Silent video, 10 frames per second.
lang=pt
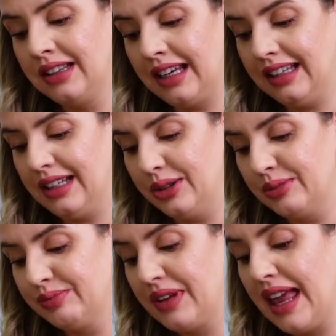entendeu?
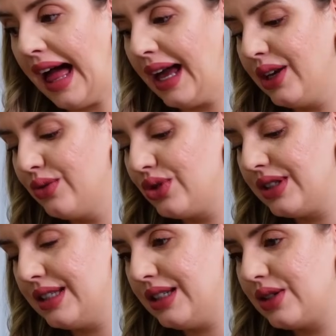Aí eu
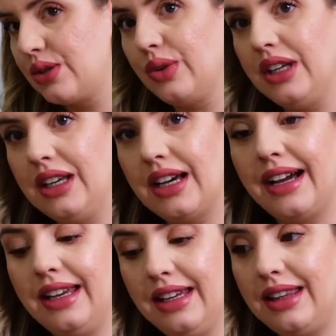desisto. E
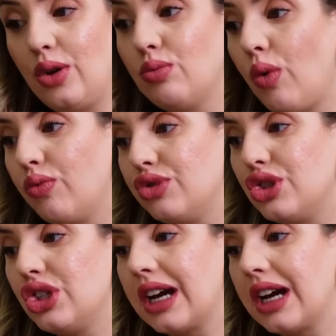aí tem um monte de